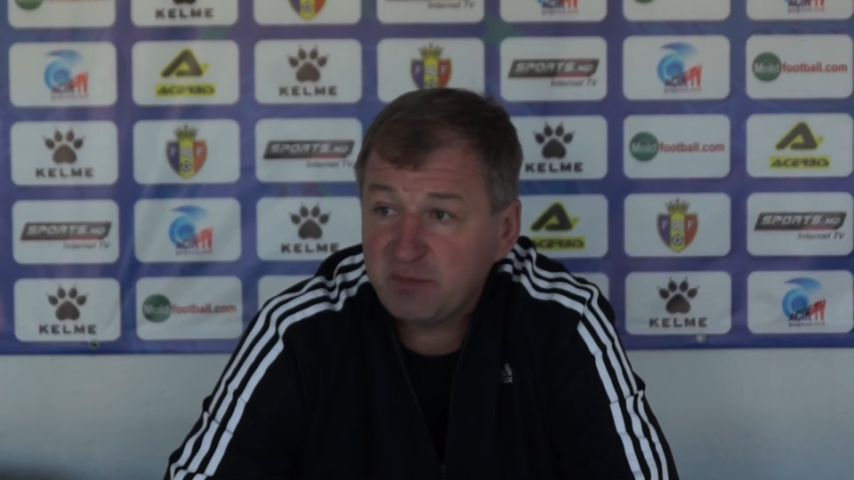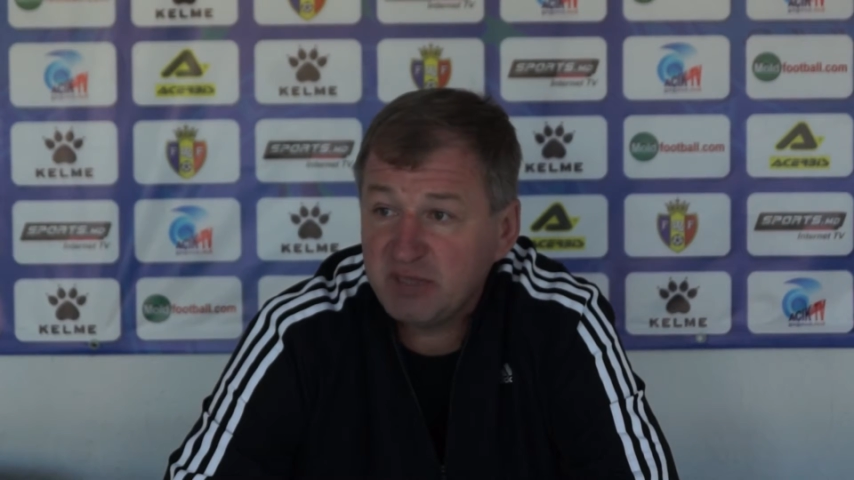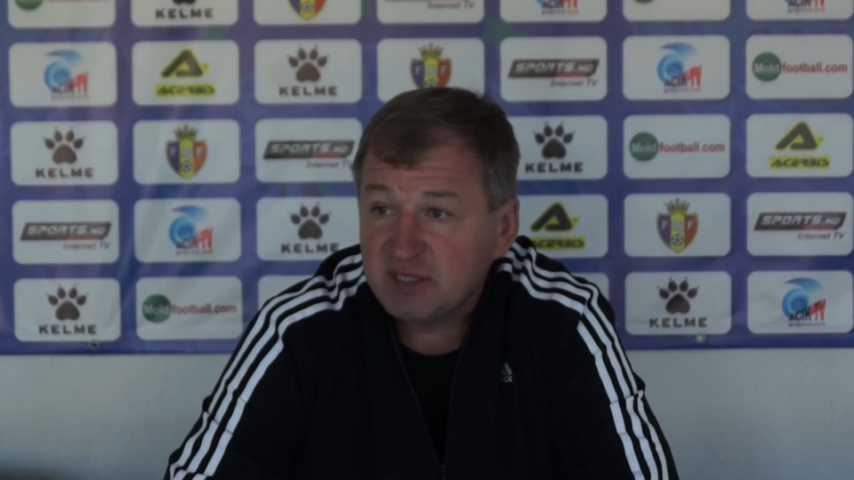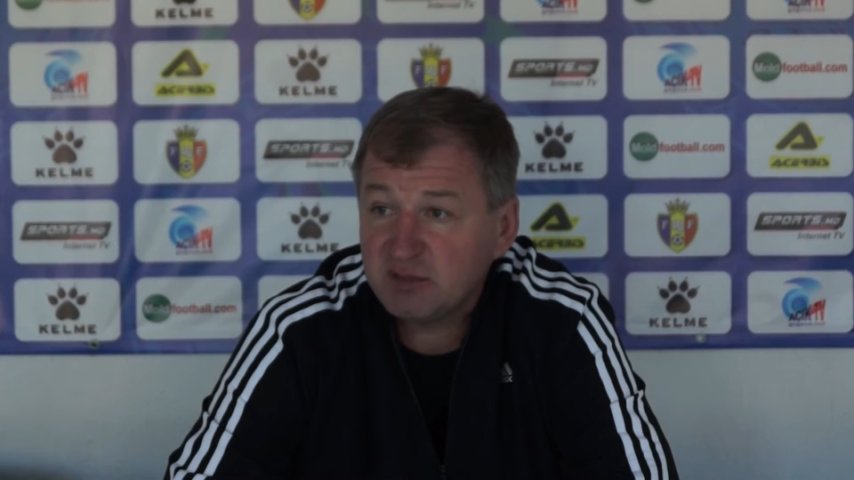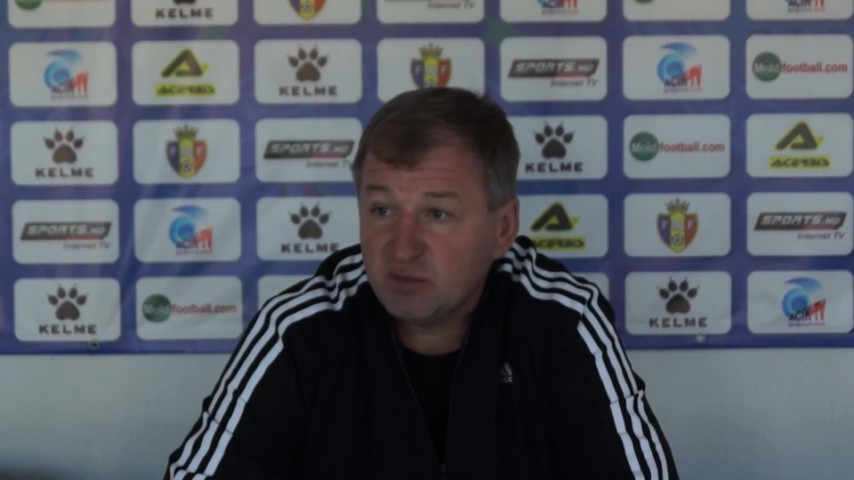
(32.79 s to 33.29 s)

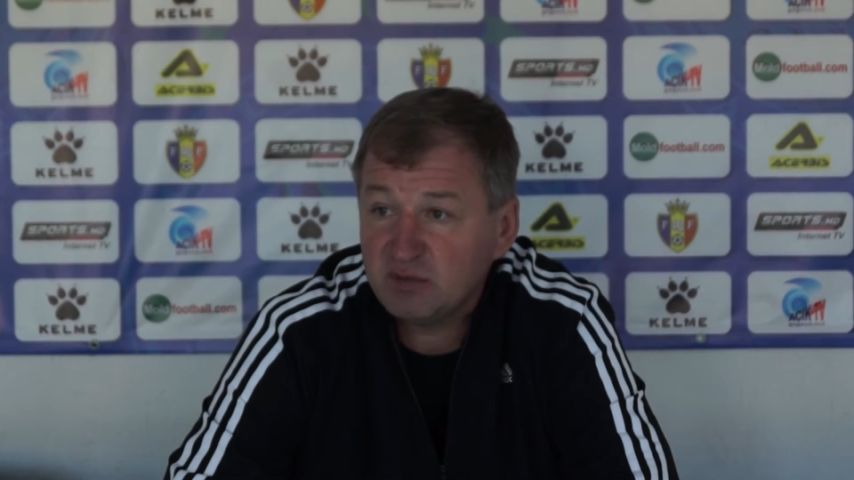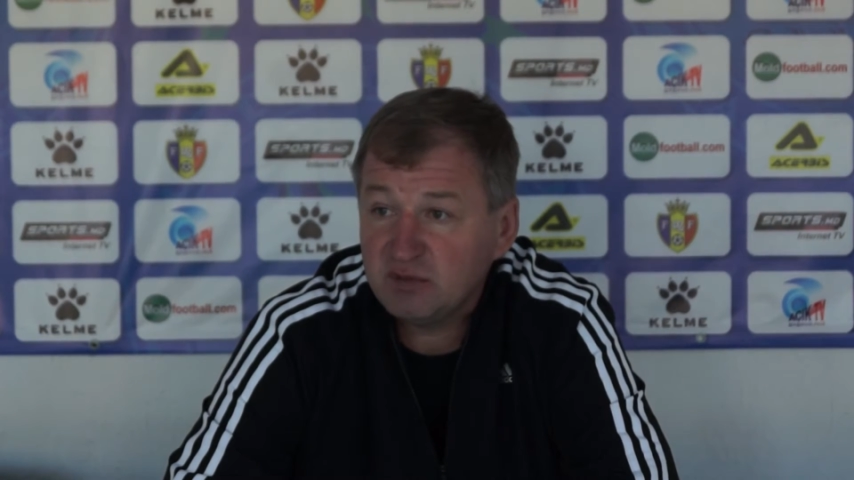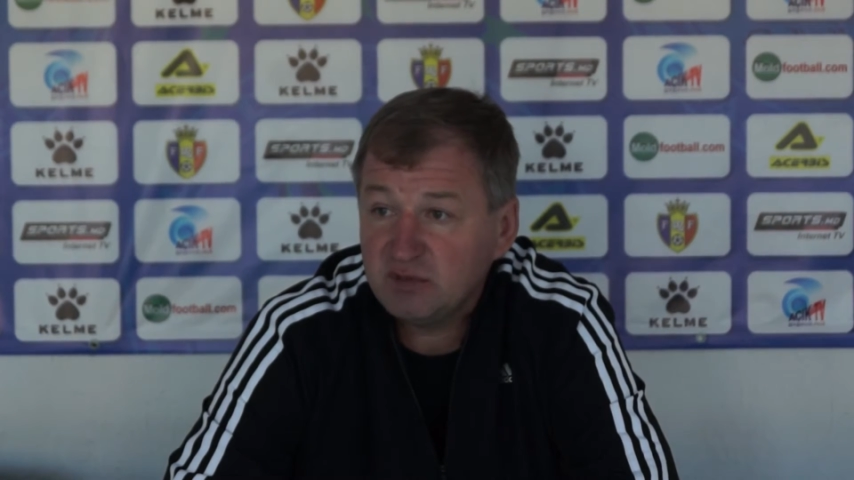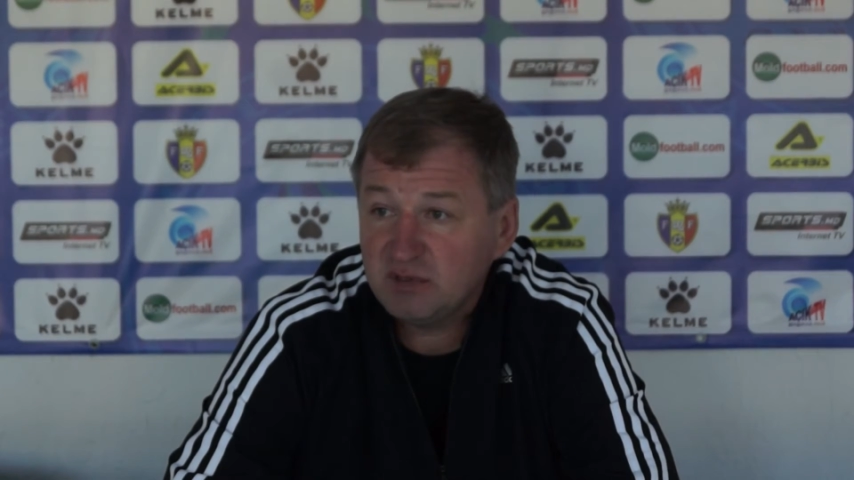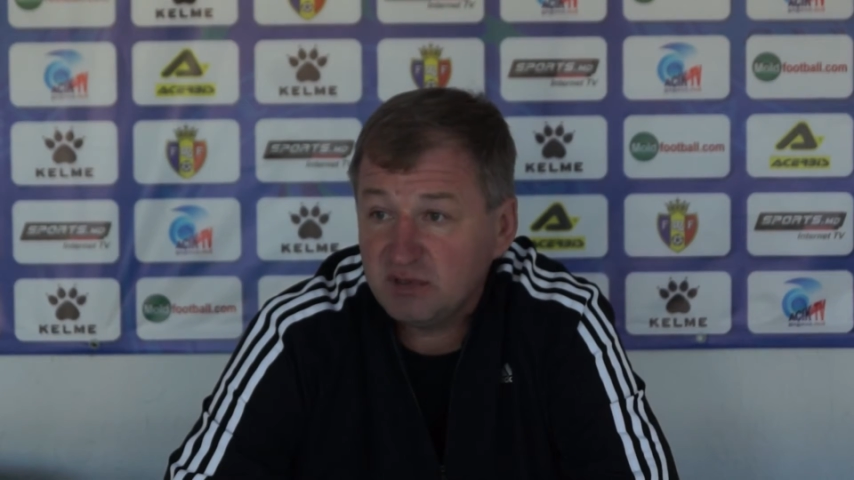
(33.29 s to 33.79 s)
Поэтому
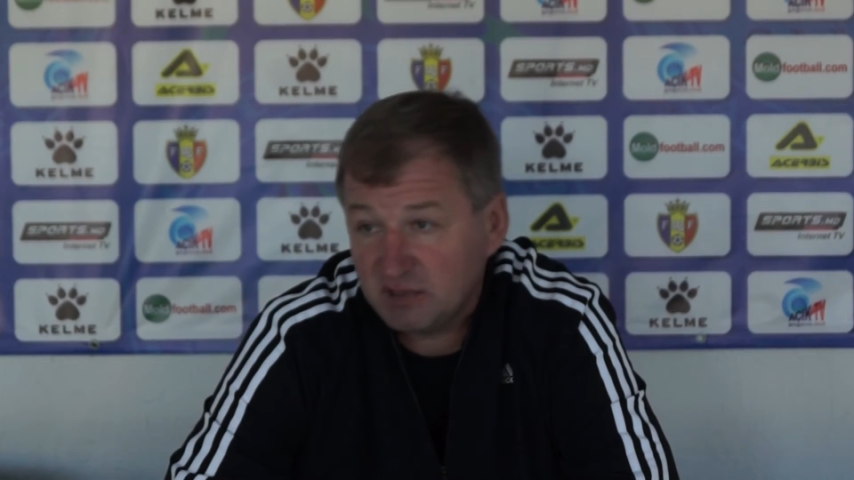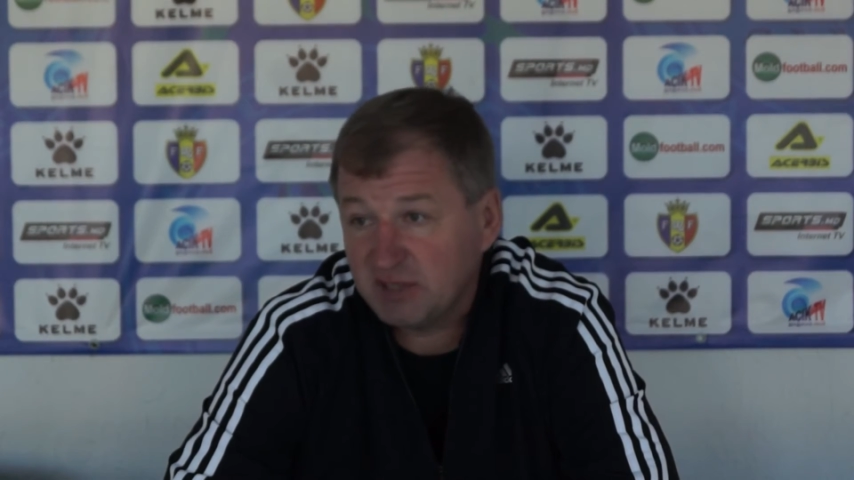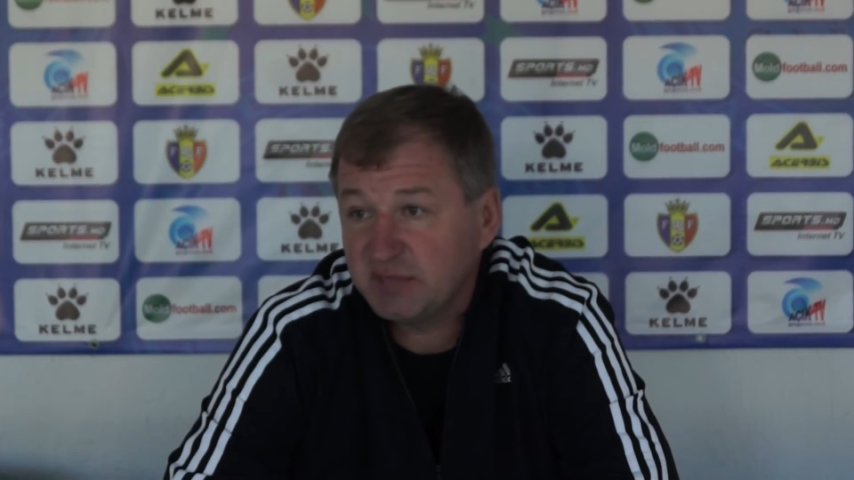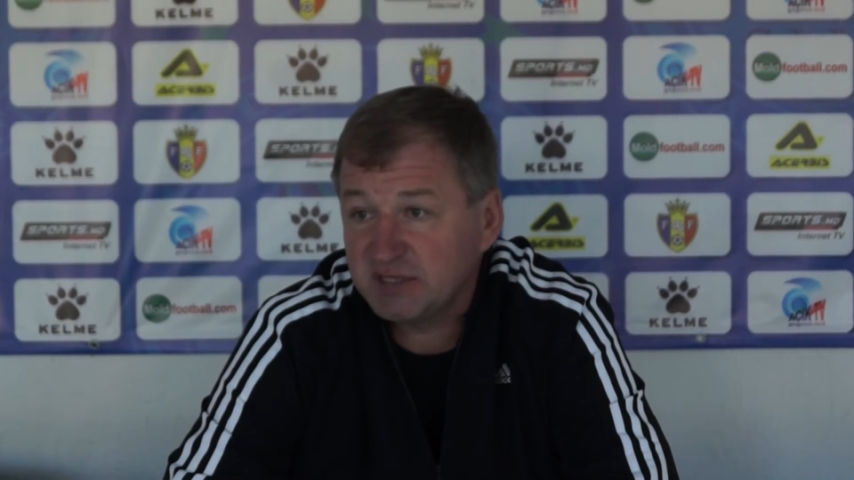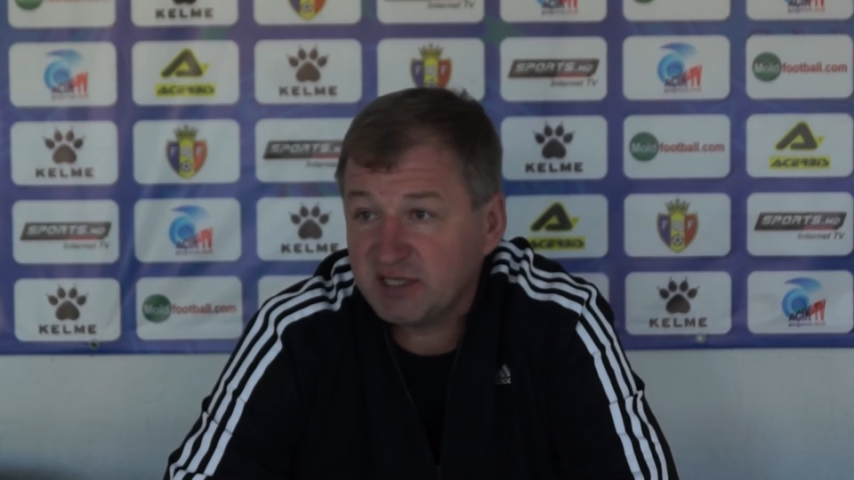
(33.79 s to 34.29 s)

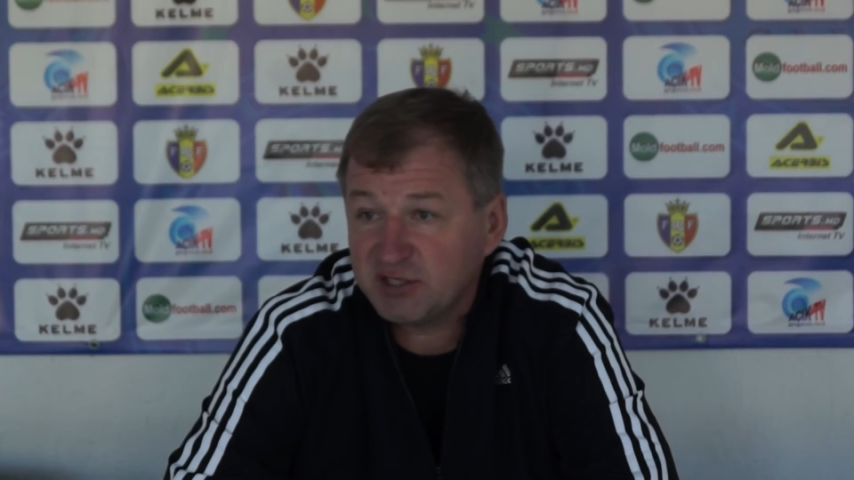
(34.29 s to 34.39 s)
добытое